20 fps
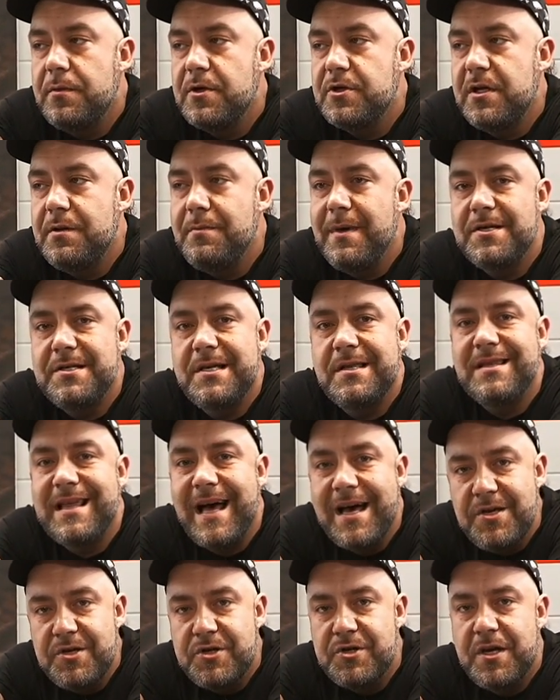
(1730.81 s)
jeżeli macie
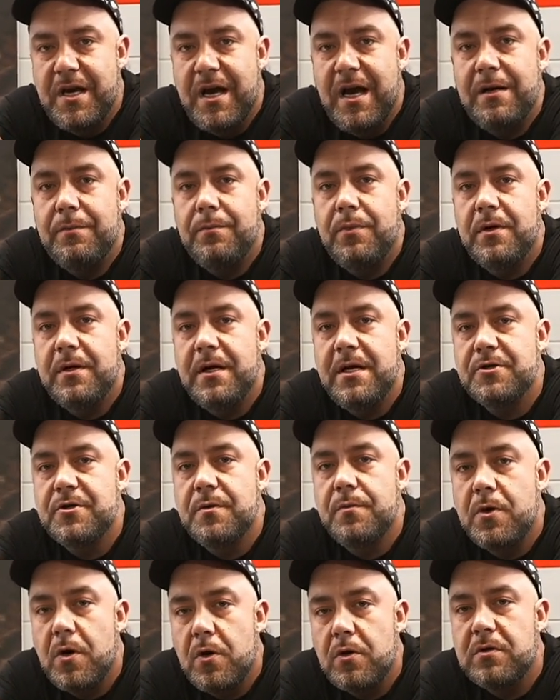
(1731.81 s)
tańsze albo
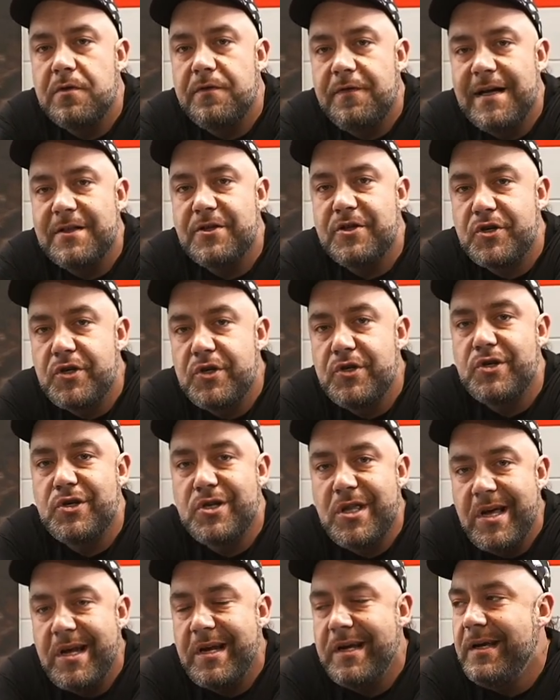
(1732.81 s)
leżą rok, dwa, trzy,
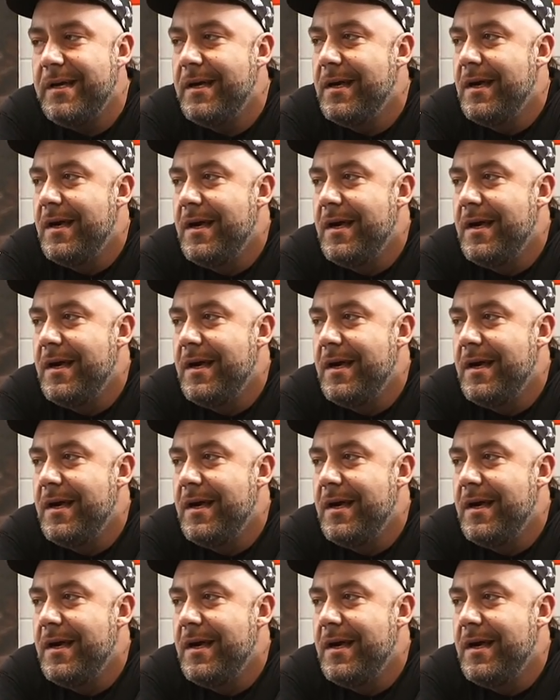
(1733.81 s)
cztery,